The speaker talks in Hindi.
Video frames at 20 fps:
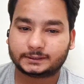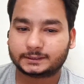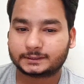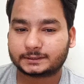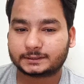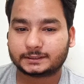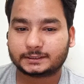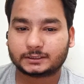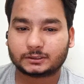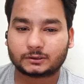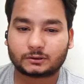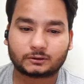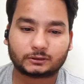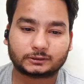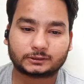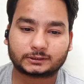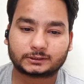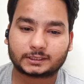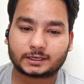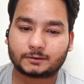डिज्नी हॉट
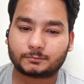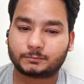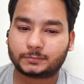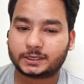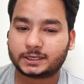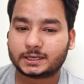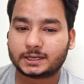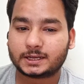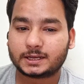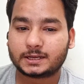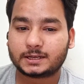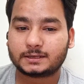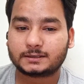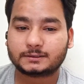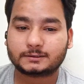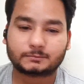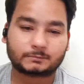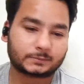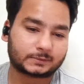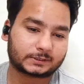स्टार
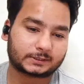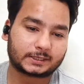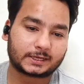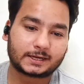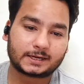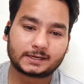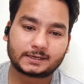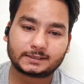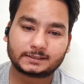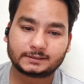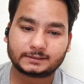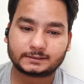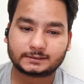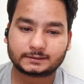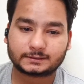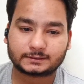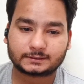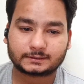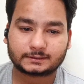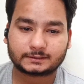प्लस प्रेजेंट्स
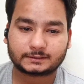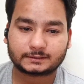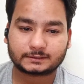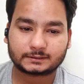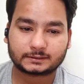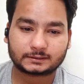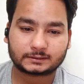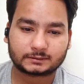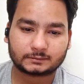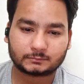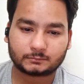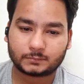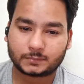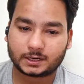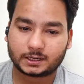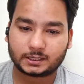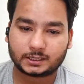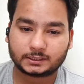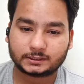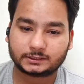
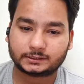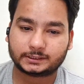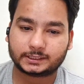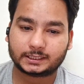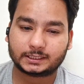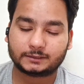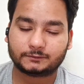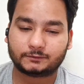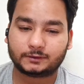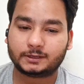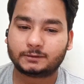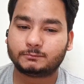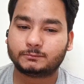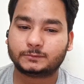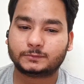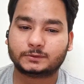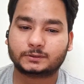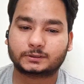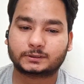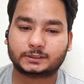बालाजी
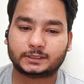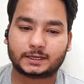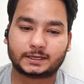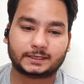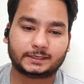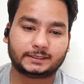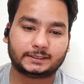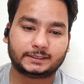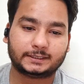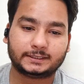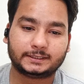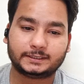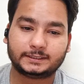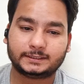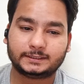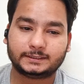टेलीफिल्म यानी कि